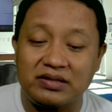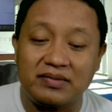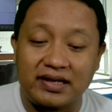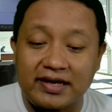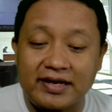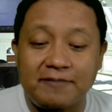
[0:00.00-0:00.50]

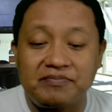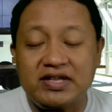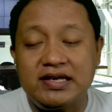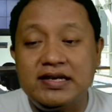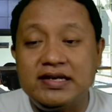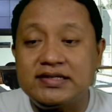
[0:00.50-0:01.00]
Maka
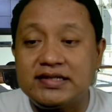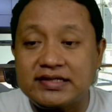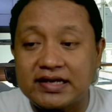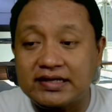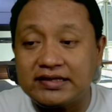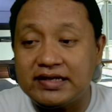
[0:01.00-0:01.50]

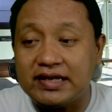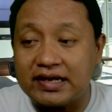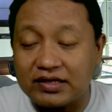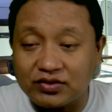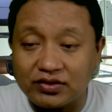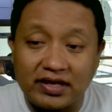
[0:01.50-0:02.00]
secara tidak
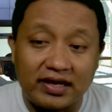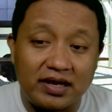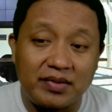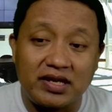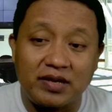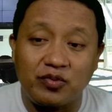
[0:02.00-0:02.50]
langsung yang
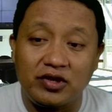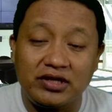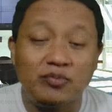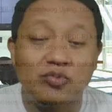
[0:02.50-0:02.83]
namanya politik